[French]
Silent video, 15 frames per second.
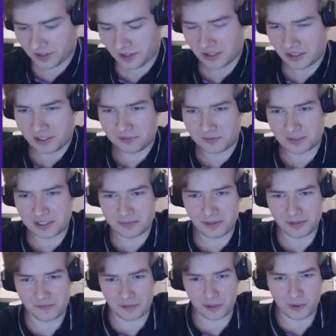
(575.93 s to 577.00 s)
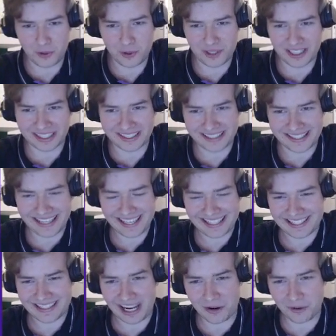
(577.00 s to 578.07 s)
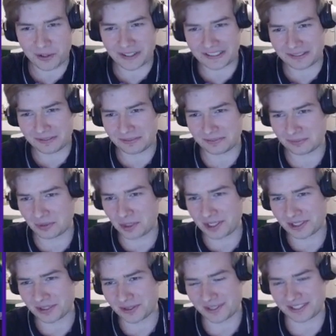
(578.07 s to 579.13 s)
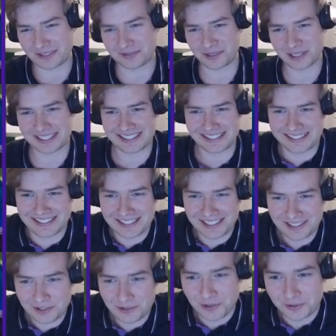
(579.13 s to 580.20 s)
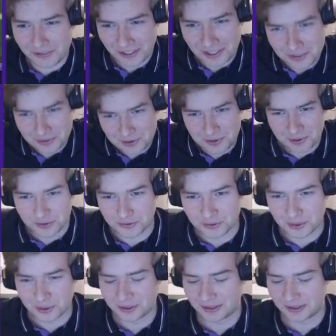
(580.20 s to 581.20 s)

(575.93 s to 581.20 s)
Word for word: Et vu qu'il ne m'a fait aucun dégât, il n'a aucun moyen de savoir si c'est le vrai ou le faux.